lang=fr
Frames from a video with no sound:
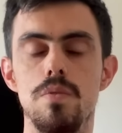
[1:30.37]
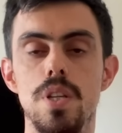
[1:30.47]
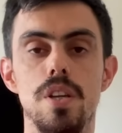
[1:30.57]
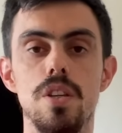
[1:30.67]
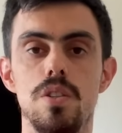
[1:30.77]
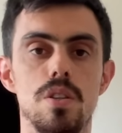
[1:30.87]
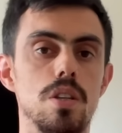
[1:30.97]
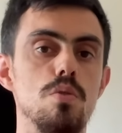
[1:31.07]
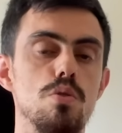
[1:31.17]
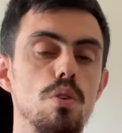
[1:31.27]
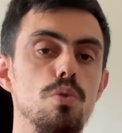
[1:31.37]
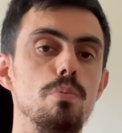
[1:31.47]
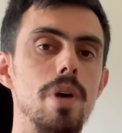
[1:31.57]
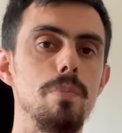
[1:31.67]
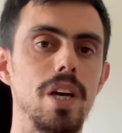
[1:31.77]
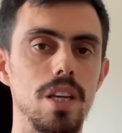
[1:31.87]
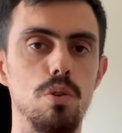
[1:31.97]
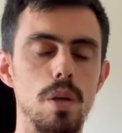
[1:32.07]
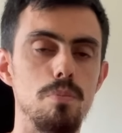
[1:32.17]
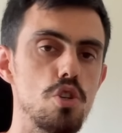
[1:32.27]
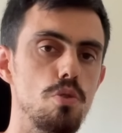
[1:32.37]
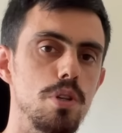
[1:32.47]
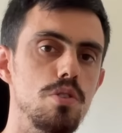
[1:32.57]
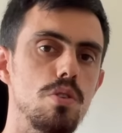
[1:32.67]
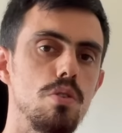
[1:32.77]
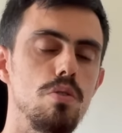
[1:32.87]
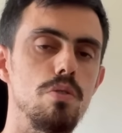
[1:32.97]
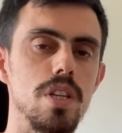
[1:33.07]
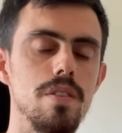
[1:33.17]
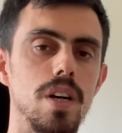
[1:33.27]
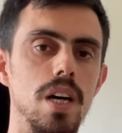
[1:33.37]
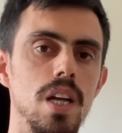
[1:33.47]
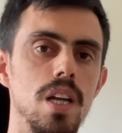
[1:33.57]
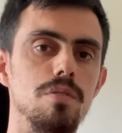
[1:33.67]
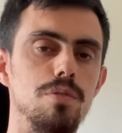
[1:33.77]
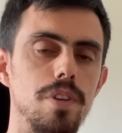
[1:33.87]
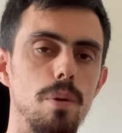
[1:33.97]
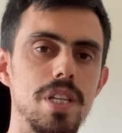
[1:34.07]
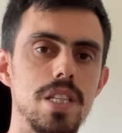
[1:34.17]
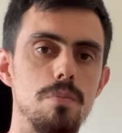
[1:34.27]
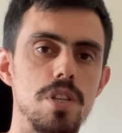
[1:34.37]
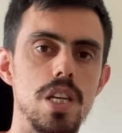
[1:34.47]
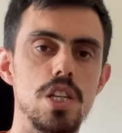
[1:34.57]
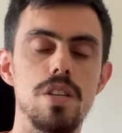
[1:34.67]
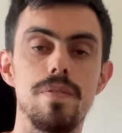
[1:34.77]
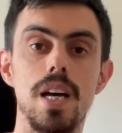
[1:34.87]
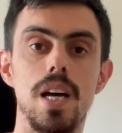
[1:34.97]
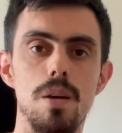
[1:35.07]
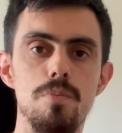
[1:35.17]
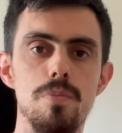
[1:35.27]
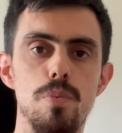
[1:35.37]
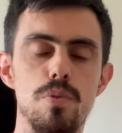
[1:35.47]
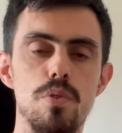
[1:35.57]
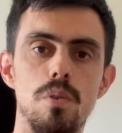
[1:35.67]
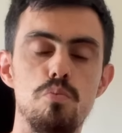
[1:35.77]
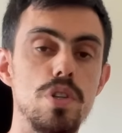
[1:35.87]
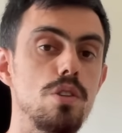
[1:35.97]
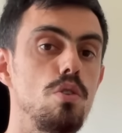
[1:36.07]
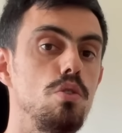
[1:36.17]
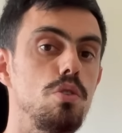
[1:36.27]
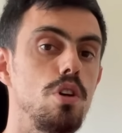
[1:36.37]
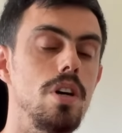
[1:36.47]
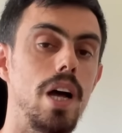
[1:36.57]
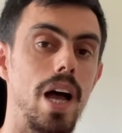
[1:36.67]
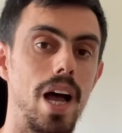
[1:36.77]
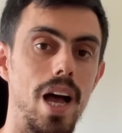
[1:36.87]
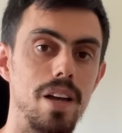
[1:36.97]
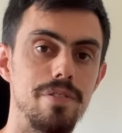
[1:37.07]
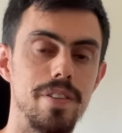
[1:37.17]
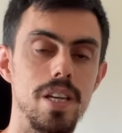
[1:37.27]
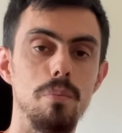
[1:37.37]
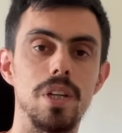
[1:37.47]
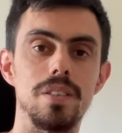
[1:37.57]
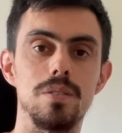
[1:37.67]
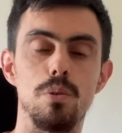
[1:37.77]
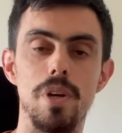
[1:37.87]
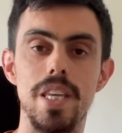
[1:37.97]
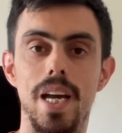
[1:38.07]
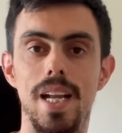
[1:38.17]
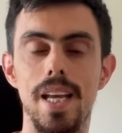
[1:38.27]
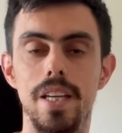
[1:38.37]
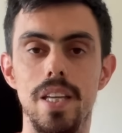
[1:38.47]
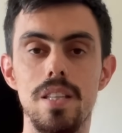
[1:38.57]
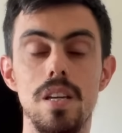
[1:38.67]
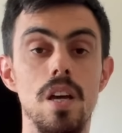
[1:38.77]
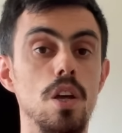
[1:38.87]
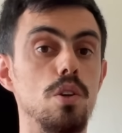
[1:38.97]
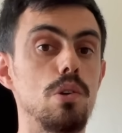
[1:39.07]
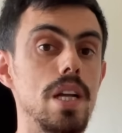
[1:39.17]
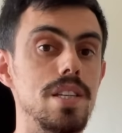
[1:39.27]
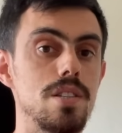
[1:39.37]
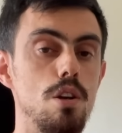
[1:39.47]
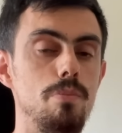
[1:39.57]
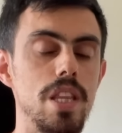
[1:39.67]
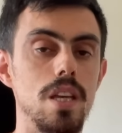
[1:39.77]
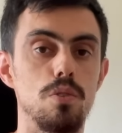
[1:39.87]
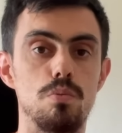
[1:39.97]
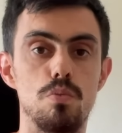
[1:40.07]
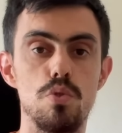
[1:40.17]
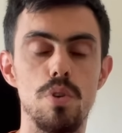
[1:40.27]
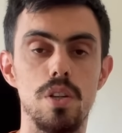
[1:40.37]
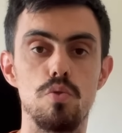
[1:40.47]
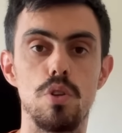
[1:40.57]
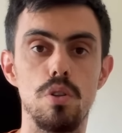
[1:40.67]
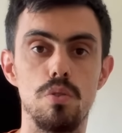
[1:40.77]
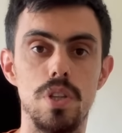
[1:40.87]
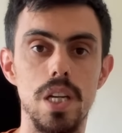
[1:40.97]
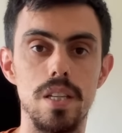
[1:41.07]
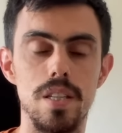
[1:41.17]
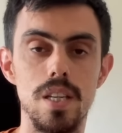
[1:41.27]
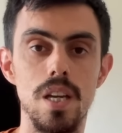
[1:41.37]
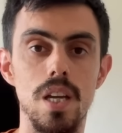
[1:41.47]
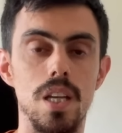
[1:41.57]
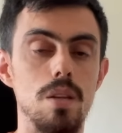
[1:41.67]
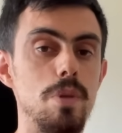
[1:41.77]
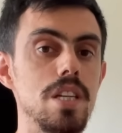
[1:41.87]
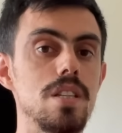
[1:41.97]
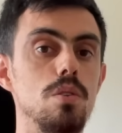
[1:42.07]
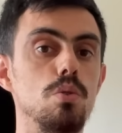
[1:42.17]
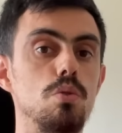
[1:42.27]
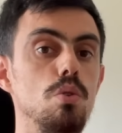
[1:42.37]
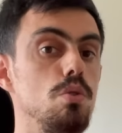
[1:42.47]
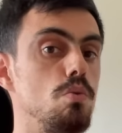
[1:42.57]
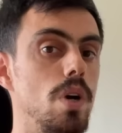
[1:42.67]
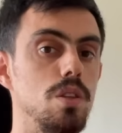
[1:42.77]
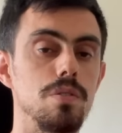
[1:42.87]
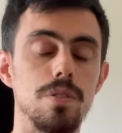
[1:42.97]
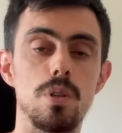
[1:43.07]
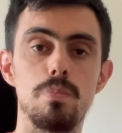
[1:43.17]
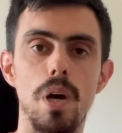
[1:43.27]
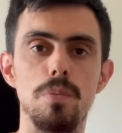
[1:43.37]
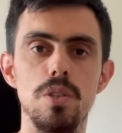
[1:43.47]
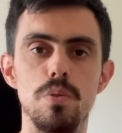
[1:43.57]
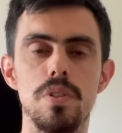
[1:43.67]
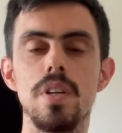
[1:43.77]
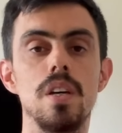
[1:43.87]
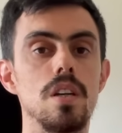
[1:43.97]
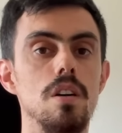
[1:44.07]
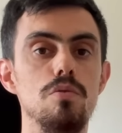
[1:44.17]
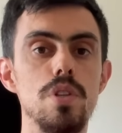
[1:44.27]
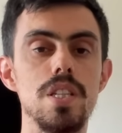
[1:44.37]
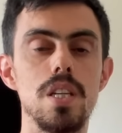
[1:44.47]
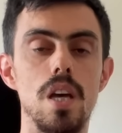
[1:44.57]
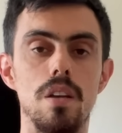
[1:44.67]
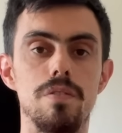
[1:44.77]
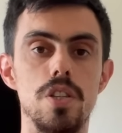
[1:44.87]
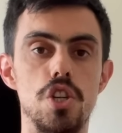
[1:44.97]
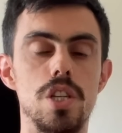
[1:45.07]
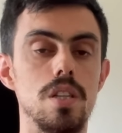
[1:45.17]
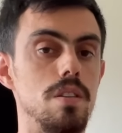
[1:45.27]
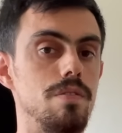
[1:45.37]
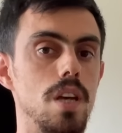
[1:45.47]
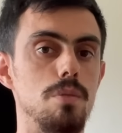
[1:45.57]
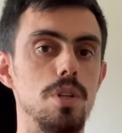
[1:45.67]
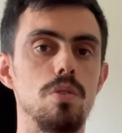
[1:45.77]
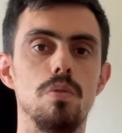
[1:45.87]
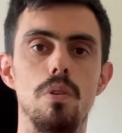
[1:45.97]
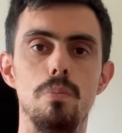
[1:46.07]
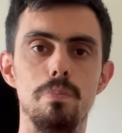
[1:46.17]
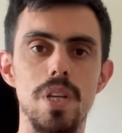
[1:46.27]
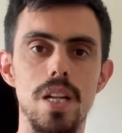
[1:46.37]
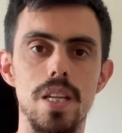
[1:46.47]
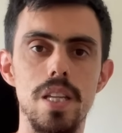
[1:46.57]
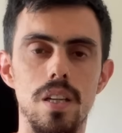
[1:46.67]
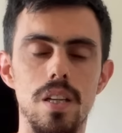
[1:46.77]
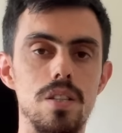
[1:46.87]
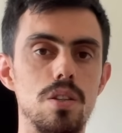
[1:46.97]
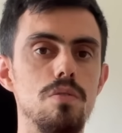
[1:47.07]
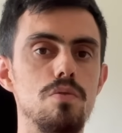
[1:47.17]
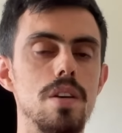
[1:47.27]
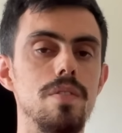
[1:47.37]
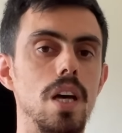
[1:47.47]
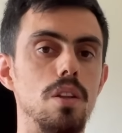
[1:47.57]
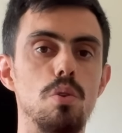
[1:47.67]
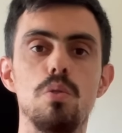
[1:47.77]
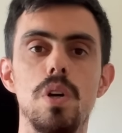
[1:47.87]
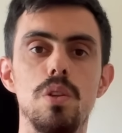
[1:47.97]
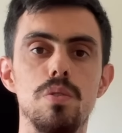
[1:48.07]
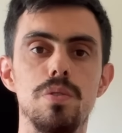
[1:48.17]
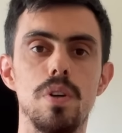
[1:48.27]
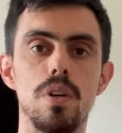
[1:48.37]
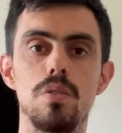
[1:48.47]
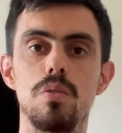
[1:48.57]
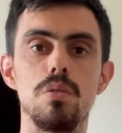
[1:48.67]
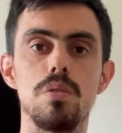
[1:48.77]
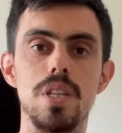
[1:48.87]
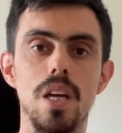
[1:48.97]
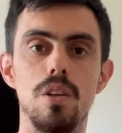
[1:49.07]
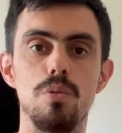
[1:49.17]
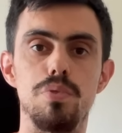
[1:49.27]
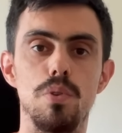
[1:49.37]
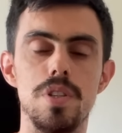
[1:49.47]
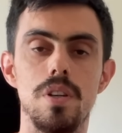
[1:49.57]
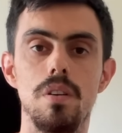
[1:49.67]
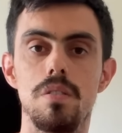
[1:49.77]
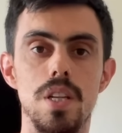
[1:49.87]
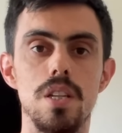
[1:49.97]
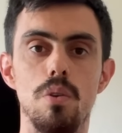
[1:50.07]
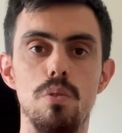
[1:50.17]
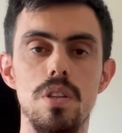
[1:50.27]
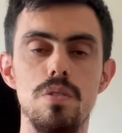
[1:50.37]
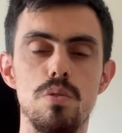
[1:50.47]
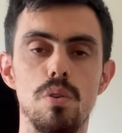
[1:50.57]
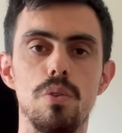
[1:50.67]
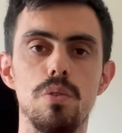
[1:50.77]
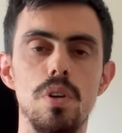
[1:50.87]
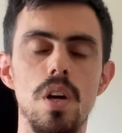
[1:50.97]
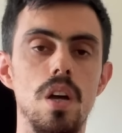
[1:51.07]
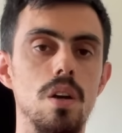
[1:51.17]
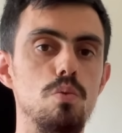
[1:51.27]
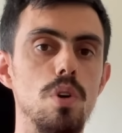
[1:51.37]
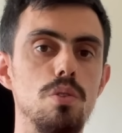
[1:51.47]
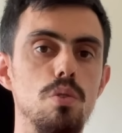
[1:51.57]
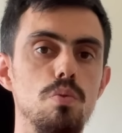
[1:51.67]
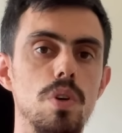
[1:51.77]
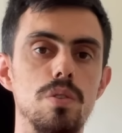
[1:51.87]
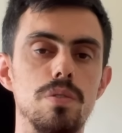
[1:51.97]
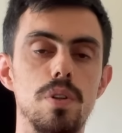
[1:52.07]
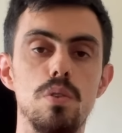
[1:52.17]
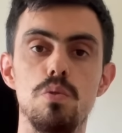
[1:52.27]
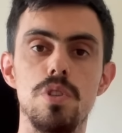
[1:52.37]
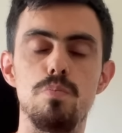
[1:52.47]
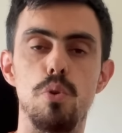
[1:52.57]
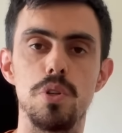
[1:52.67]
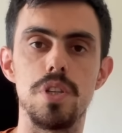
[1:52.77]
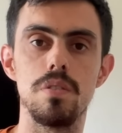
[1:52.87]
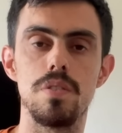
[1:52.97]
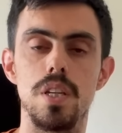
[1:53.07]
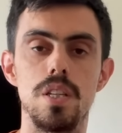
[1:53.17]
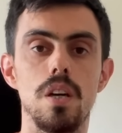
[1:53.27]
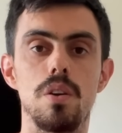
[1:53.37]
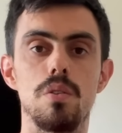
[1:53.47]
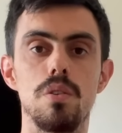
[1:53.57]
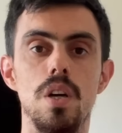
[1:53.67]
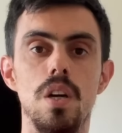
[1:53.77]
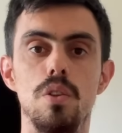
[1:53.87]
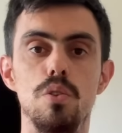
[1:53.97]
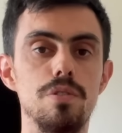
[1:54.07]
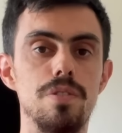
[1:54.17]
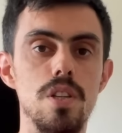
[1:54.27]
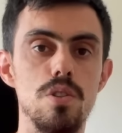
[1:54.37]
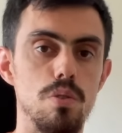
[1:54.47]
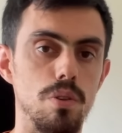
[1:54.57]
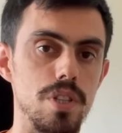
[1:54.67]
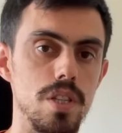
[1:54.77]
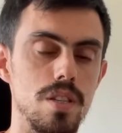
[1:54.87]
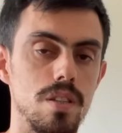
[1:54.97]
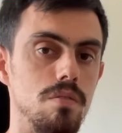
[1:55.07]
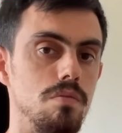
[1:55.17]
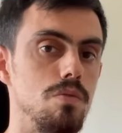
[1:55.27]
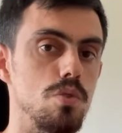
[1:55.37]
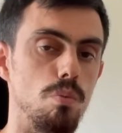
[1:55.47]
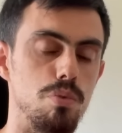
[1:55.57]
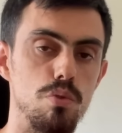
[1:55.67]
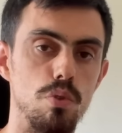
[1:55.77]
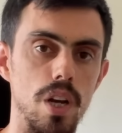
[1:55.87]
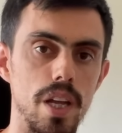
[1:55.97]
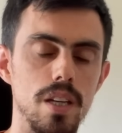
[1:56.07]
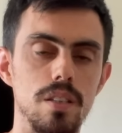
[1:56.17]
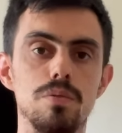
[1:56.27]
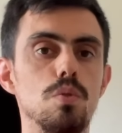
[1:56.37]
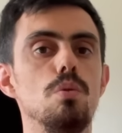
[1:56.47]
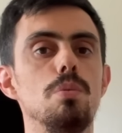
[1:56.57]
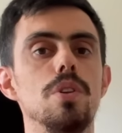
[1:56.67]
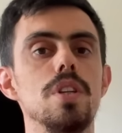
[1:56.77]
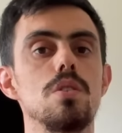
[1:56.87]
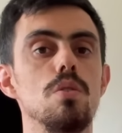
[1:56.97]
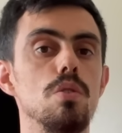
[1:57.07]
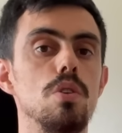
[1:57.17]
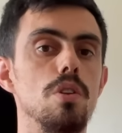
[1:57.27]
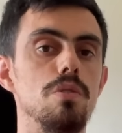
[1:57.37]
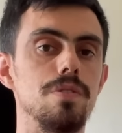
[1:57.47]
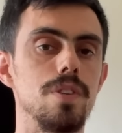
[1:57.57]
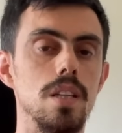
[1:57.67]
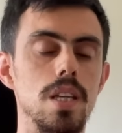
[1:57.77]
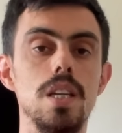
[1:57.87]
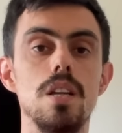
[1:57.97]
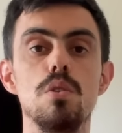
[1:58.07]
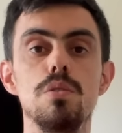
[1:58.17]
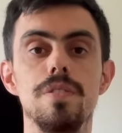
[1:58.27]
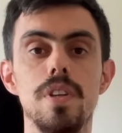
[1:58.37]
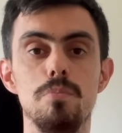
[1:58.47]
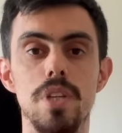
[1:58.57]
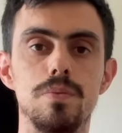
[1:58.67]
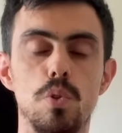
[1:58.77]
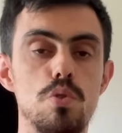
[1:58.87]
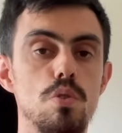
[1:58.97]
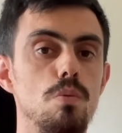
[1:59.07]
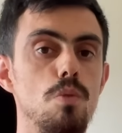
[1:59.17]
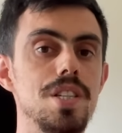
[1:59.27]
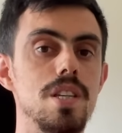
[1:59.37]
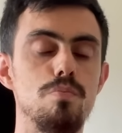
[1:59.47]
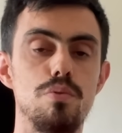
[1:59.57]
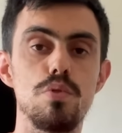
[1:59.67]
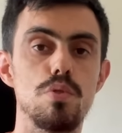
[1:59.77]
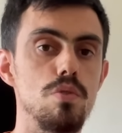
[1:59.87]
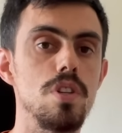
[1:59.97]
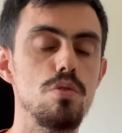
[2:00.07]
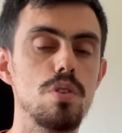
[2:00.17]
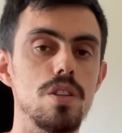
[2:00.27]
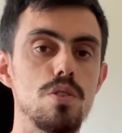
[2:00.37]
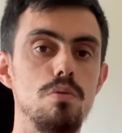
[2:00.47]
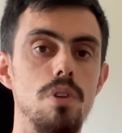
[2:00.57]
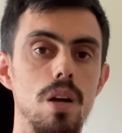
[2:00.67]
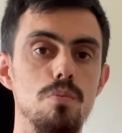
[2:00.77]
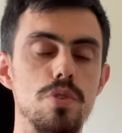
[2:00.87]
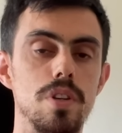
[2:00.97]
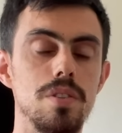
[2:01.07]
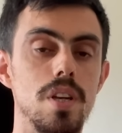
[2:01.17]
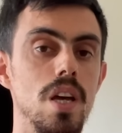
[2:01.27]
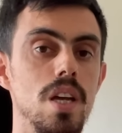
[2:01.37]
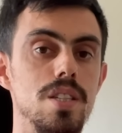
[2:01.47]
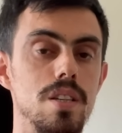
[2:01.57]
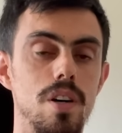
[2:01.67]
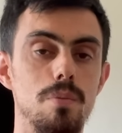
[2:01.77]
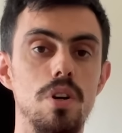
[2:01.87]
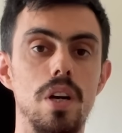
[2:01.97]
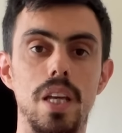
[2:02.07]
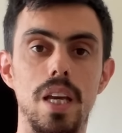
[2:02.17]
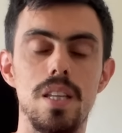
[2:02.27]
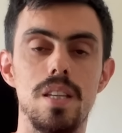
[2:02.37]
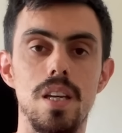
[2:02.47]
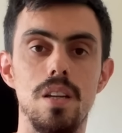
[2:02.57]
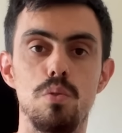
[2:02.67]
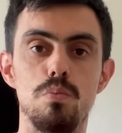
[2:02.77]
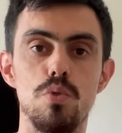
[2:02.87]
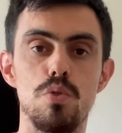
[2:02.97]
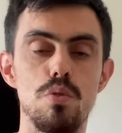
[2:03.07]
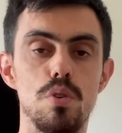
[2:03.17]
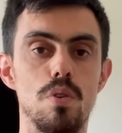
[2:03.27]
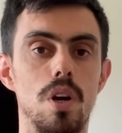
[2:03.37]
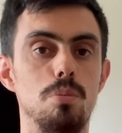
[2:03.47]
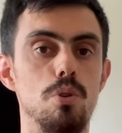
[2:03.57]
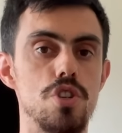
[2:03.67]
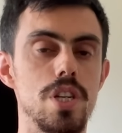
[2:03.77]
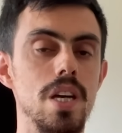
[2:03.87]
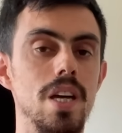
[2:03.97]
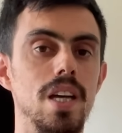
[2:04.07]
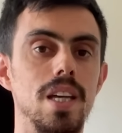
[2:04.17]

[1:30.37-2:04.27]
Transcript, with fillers: C'est-à-dire que ce serait une sorte de même rigolo. Mais je pense que le livre veut faire passer un message qui va un petit peu plus loin, puisque l'auteur affirme de manière claire et nette que la seule manière de mesurer du code de qualité, eh bien c'est le taux de what the fuck par minute. Quand vous lisez un fichier qui fait, admettons, 1000 lignes, est-ce que vous avez un taux de what the fuck de 50%, c'est-à-dire une ligne sur deux, ou un taux de what the fuck de 10%, c'est-à-dire que 9 lignes sur 10 sont plutôt claires et vous comprenez ce que le code fait et il le fait bien. Donc selon moi, c'est plus qu'une illustration amusante, c'est vraiment un critère de mesure sur un projet.